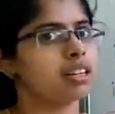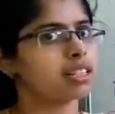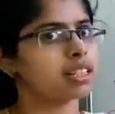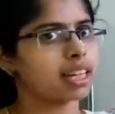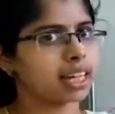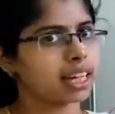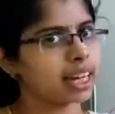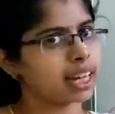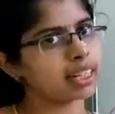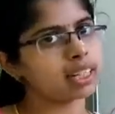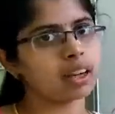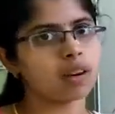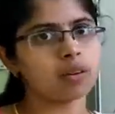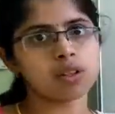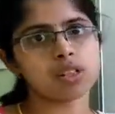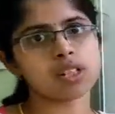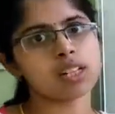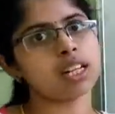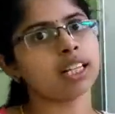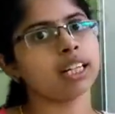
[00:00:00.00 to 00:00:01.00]
செகண்ட்
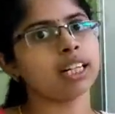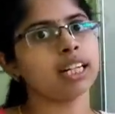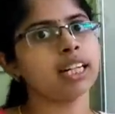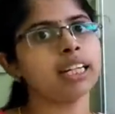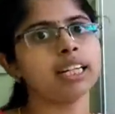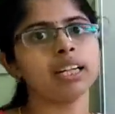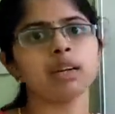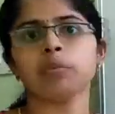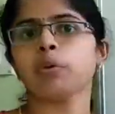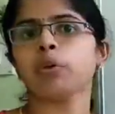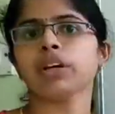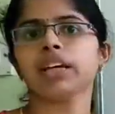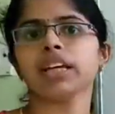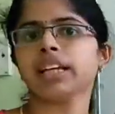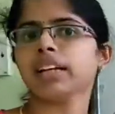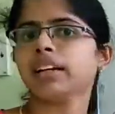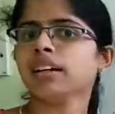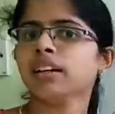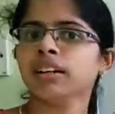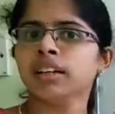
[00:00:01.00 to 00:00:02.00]
கவுன்சிலிங்கில் நீங்கள்
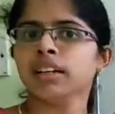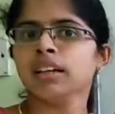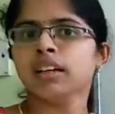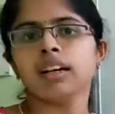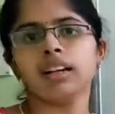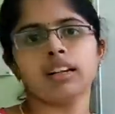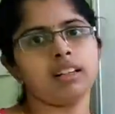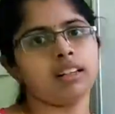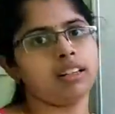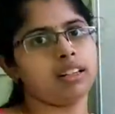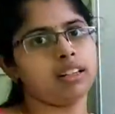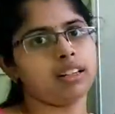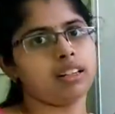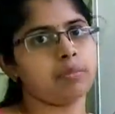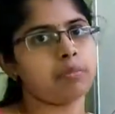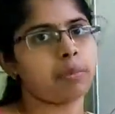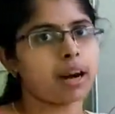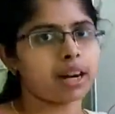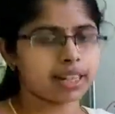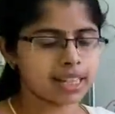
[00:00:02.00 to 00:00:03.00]
போயிட்டு
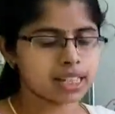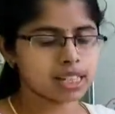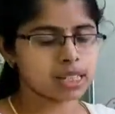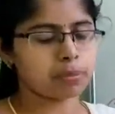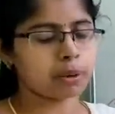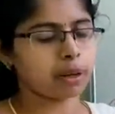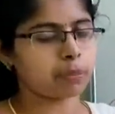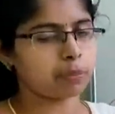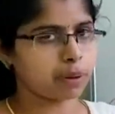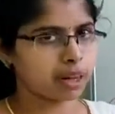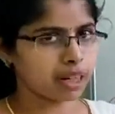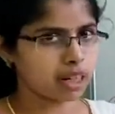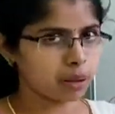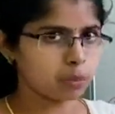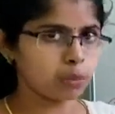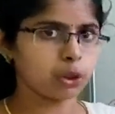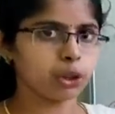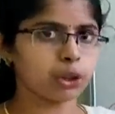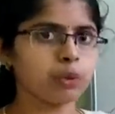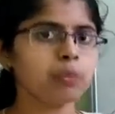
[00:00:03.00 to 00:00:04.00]
பார்ட்டிசிபேட் பண்ண
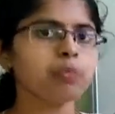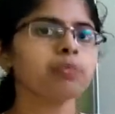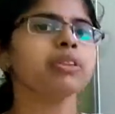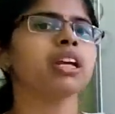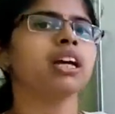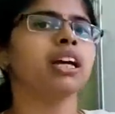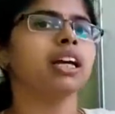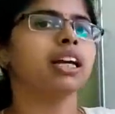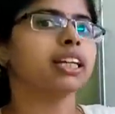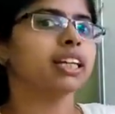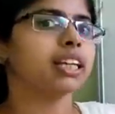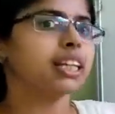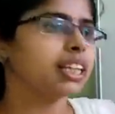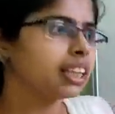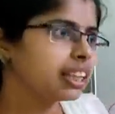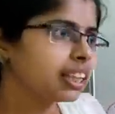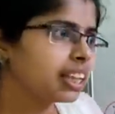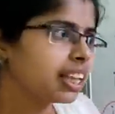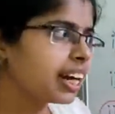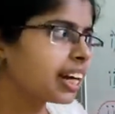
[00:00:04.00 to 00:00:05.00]
முடியும்
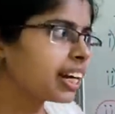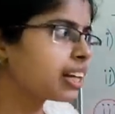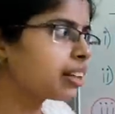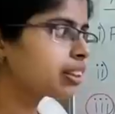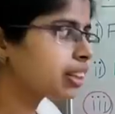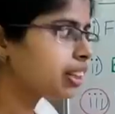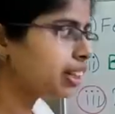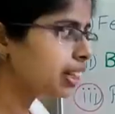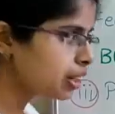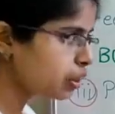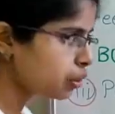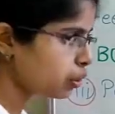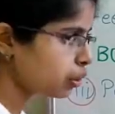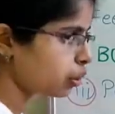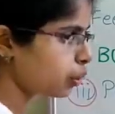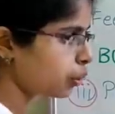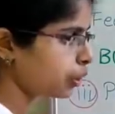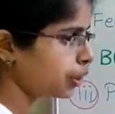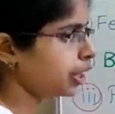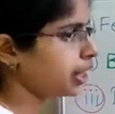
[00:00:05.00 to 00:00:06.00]
இந்த இடத்துல
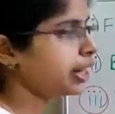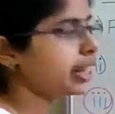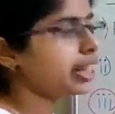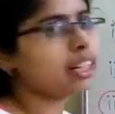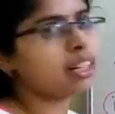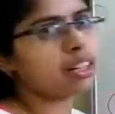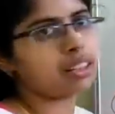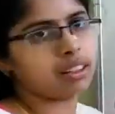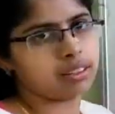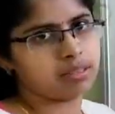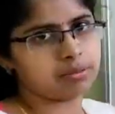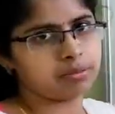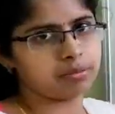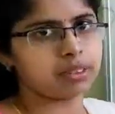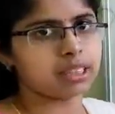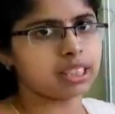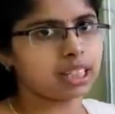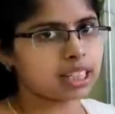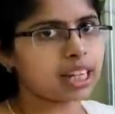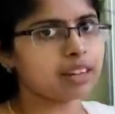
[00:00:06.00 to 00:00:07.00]
ஒரு குட்டி
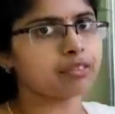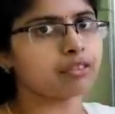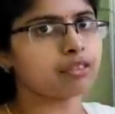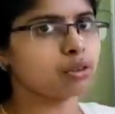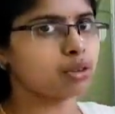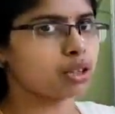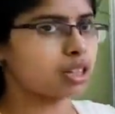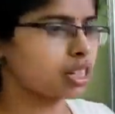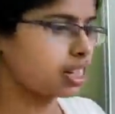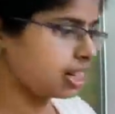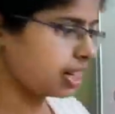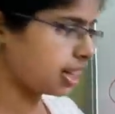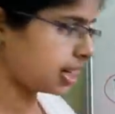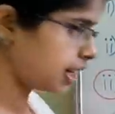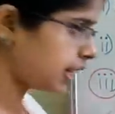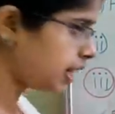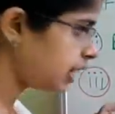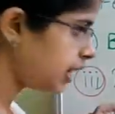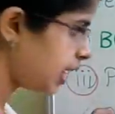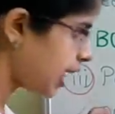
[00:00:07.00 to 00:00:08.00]
கன்ஃபியூஷன்
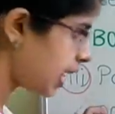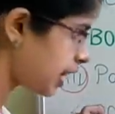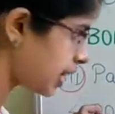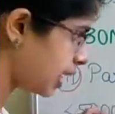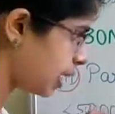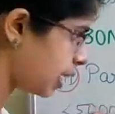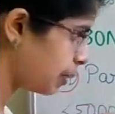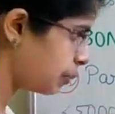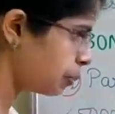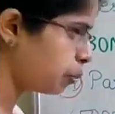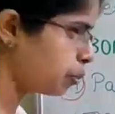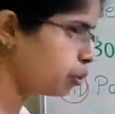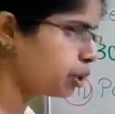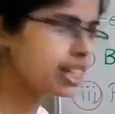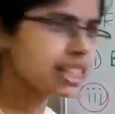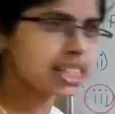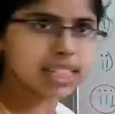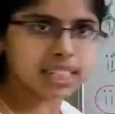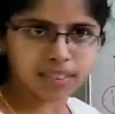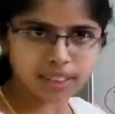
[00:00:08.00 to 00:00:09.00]
இருக்குது அதை நான்
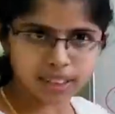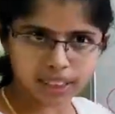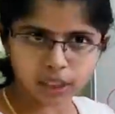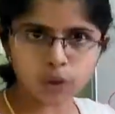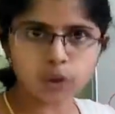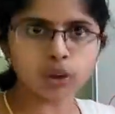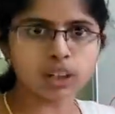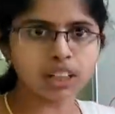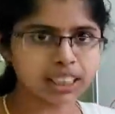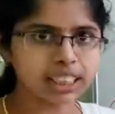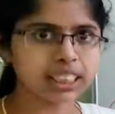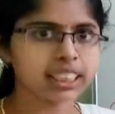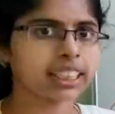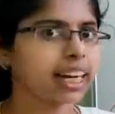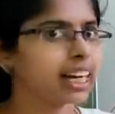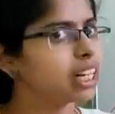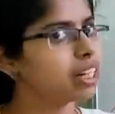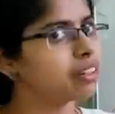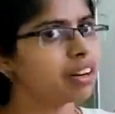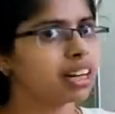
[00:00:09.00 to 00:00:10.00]
முடிஞ்ச வரைக்கும் உங்களுக்கு
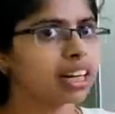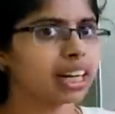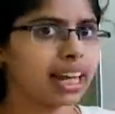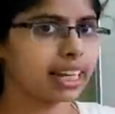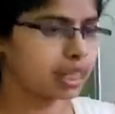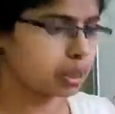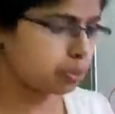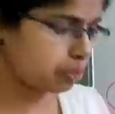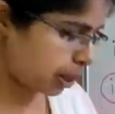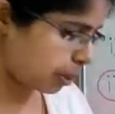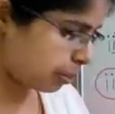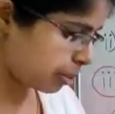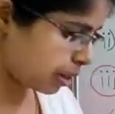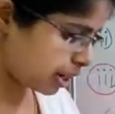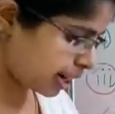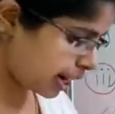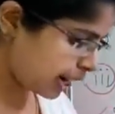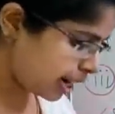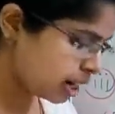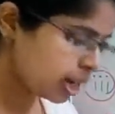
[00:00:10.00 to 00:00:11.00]
தெளிவாக நான் எக்ஸ்பிளைன்
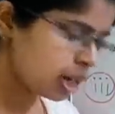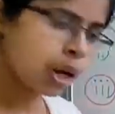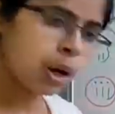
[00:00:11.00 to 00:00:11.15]
பண்ணுறேன்